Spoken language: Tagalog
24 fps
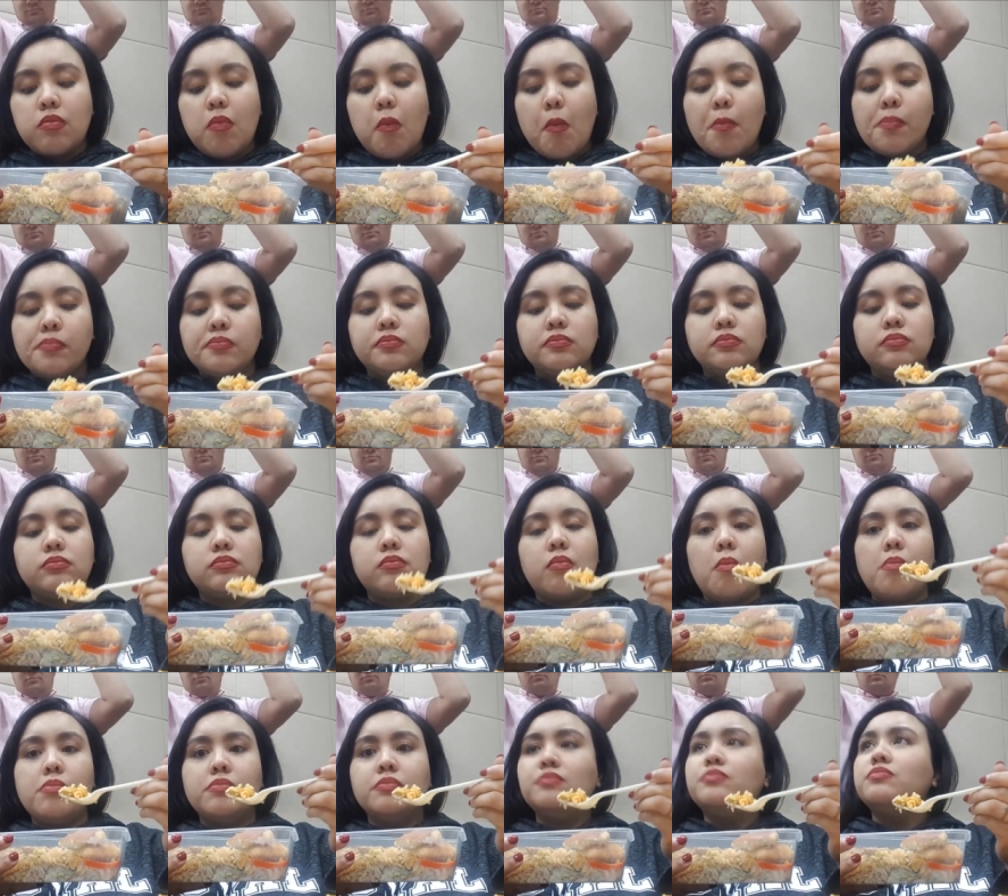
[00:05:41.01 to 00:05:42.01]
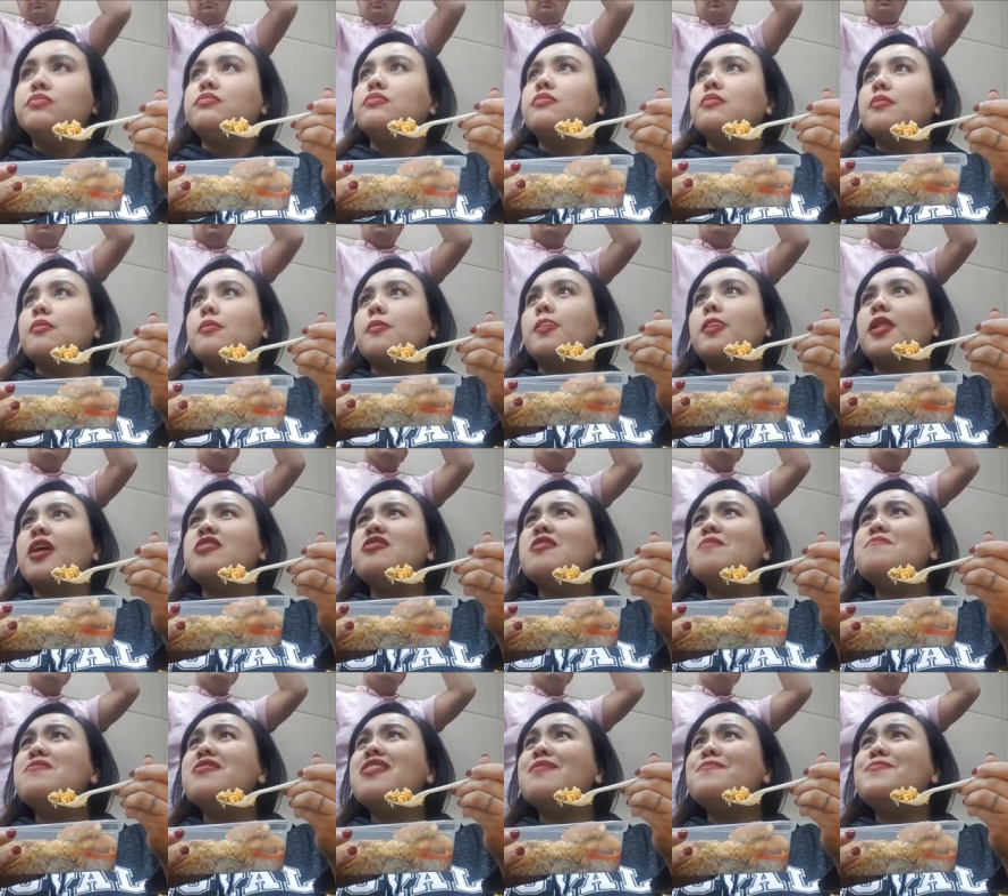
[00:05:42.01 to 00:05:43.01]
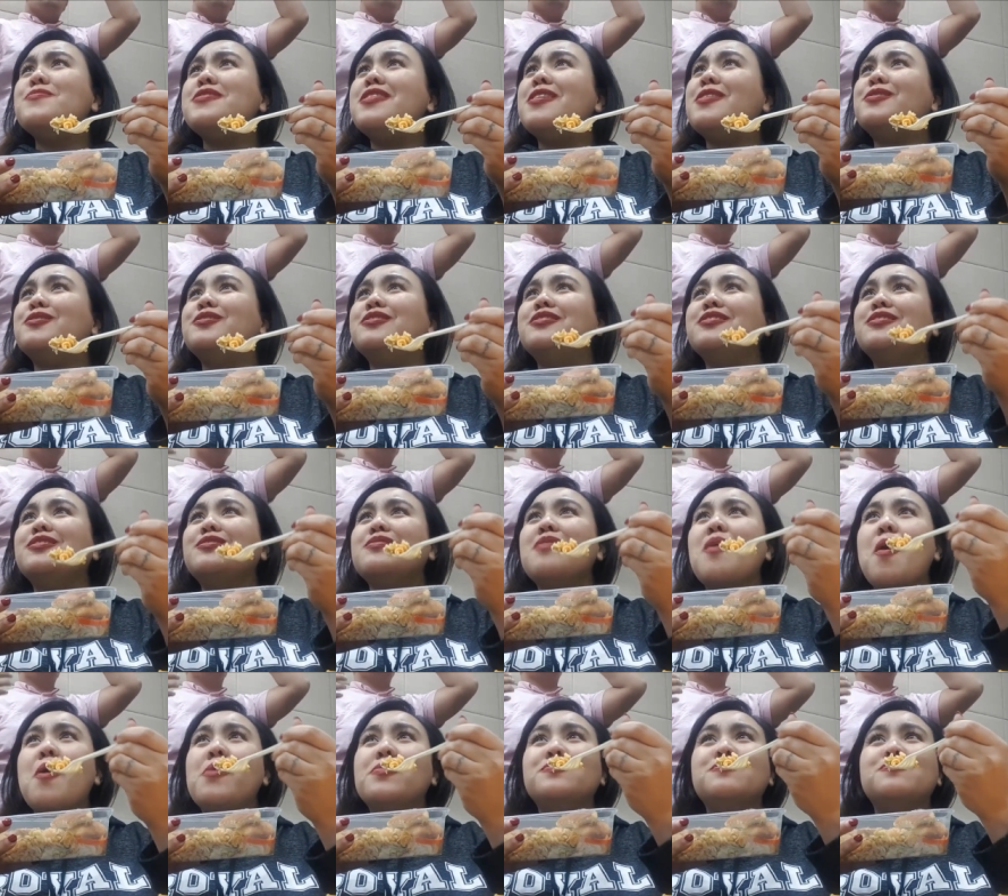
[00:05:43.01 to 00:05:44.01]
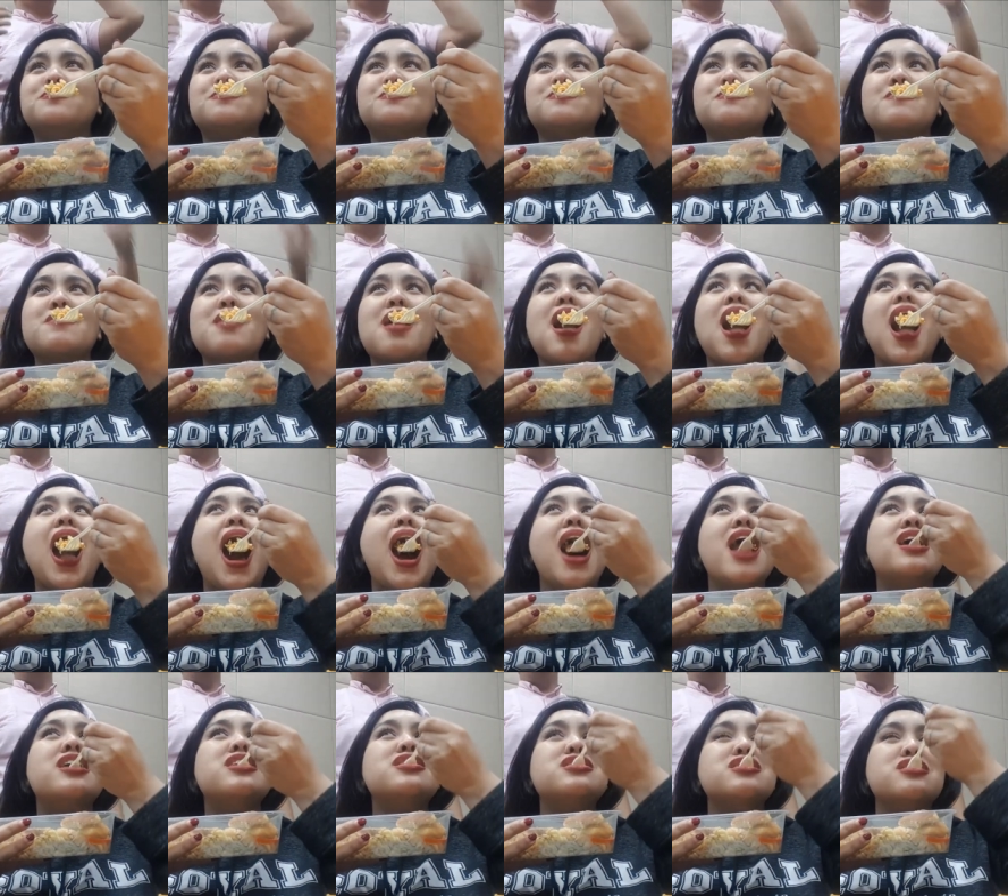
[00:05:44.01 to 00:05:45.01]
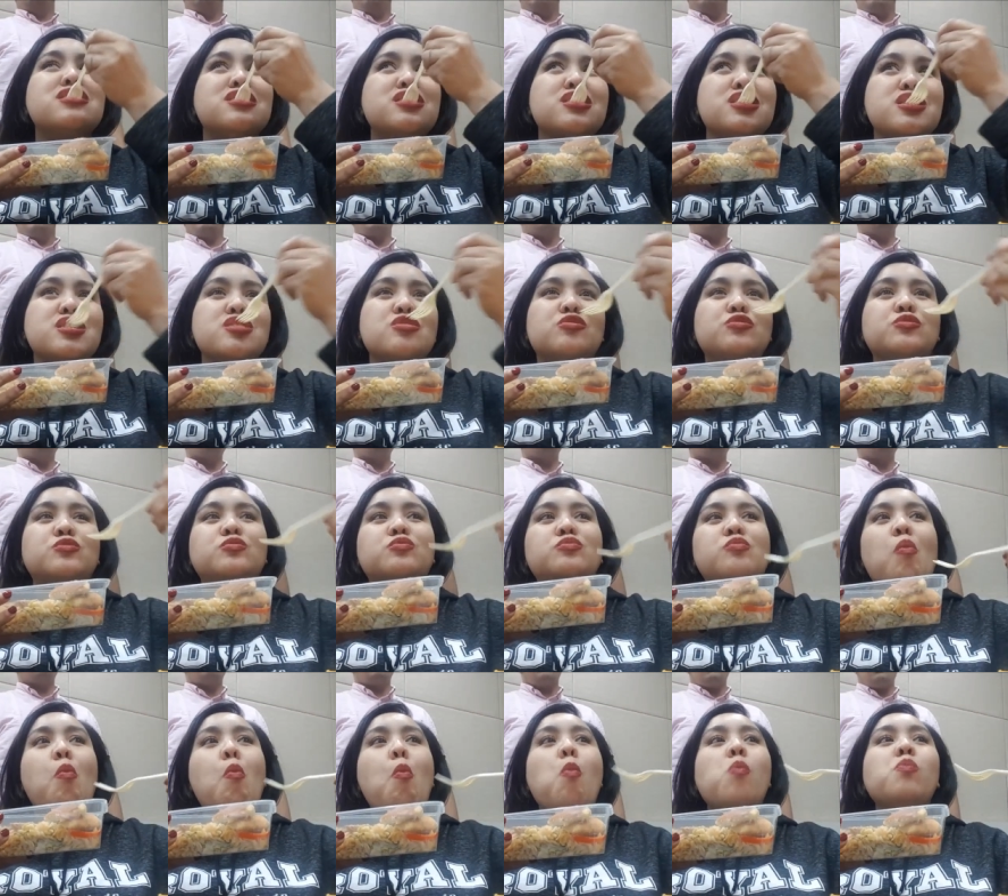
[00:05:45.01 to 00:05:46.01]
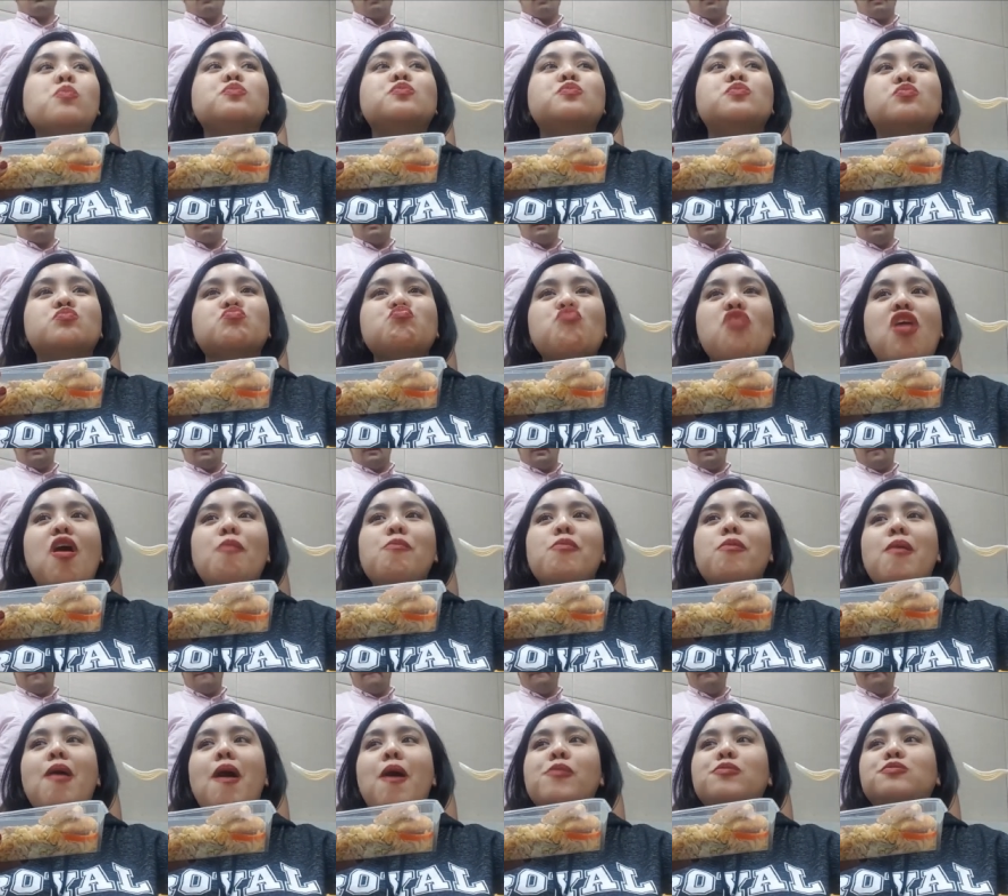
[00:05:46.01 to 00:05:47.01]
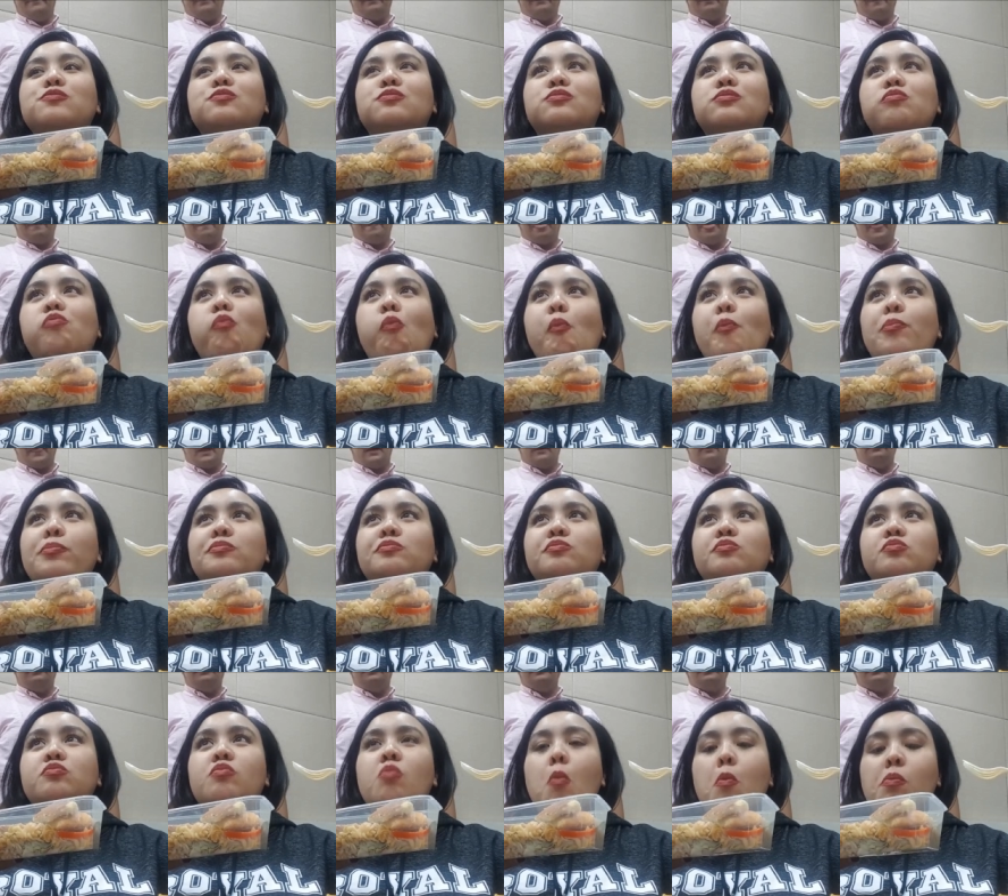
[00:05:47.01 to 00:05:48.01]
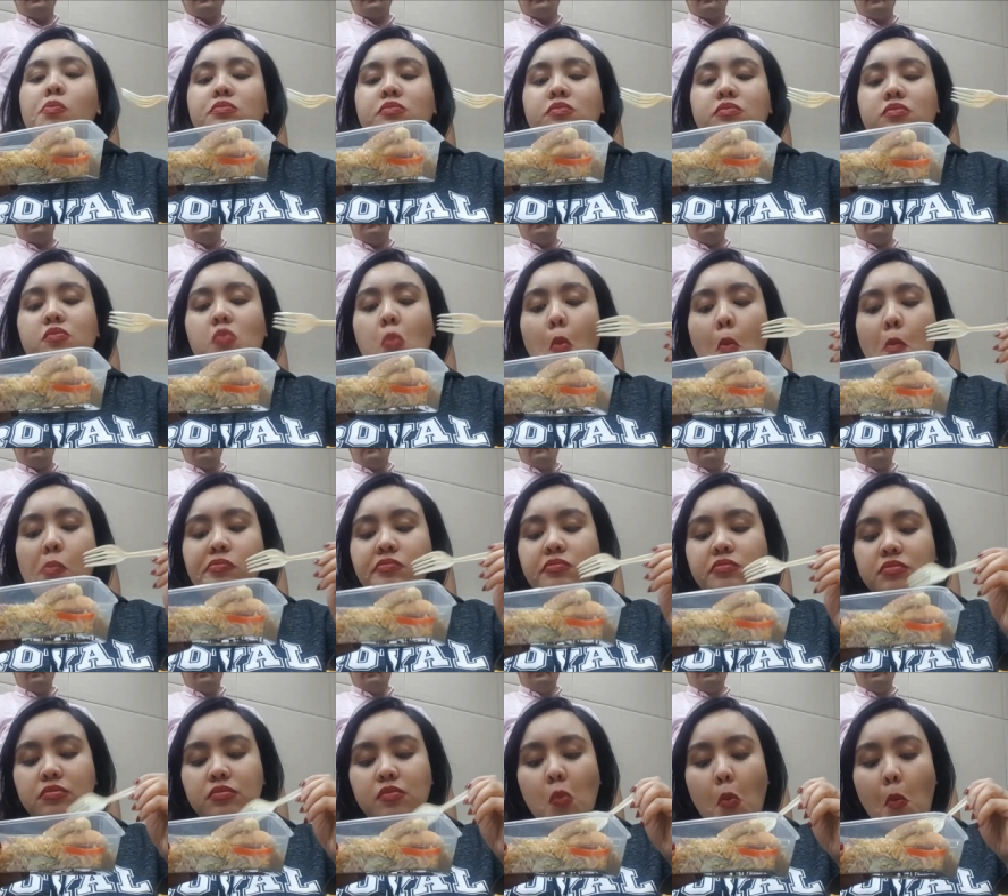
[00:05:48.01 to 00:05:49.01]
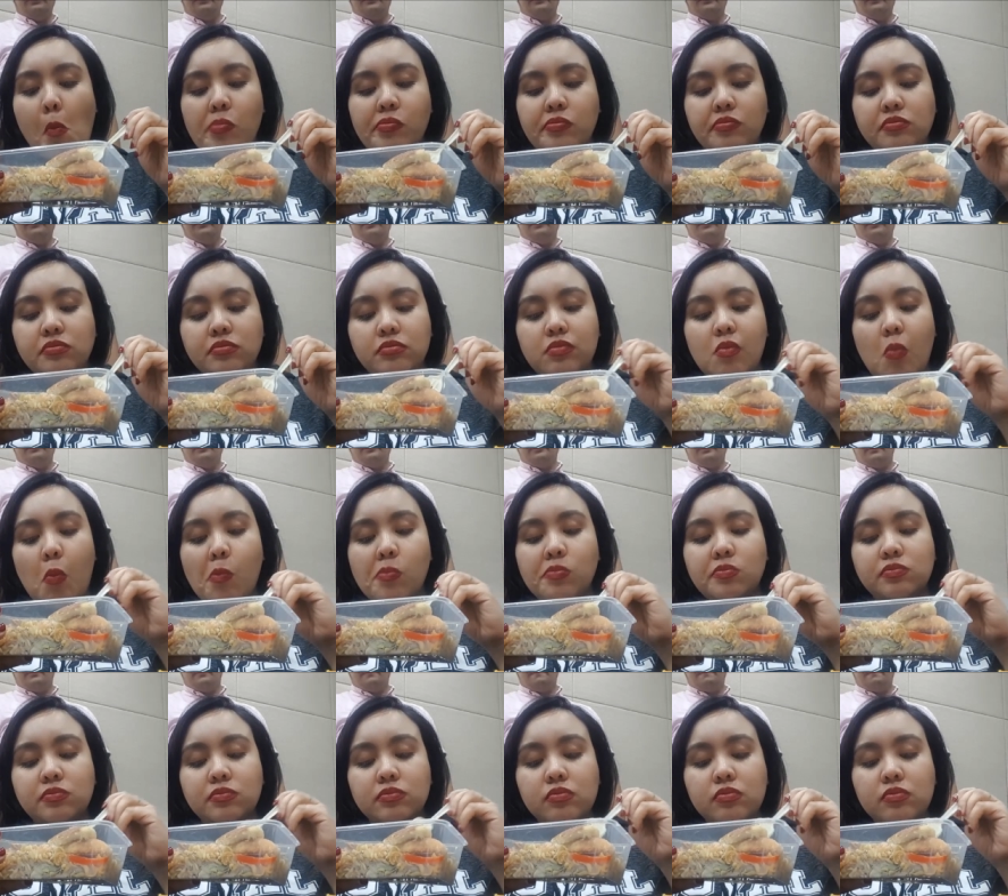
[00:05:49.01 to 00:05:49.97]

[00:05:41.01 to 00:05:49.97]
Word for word: At talagang ginawa mo pang pampara. Alam mga pala ako dun, no? Mas gugustuhin ko na lang na lumaki sila na magkahiwalay tayo kesa naman paulit-ulit nilang makita yung mga pananakit mo sa akin.